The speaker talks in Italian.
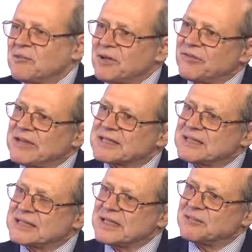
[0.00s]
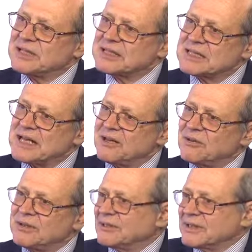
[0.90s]
per farsi gli esami del
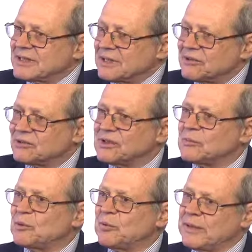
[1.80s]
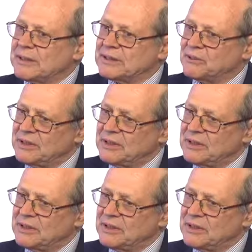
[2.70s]
sangue e eh, chissà quanto tempo perde.